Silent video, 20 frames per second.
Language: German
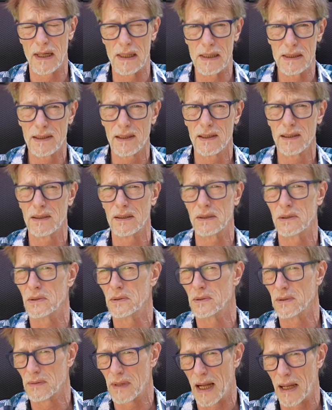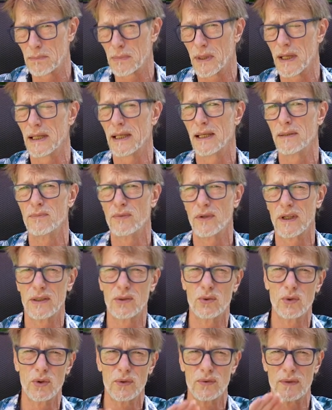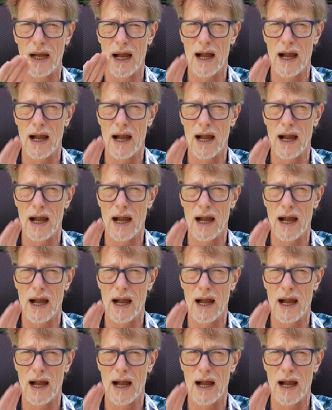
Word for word: Alter äh, abgegeben werden dürfen.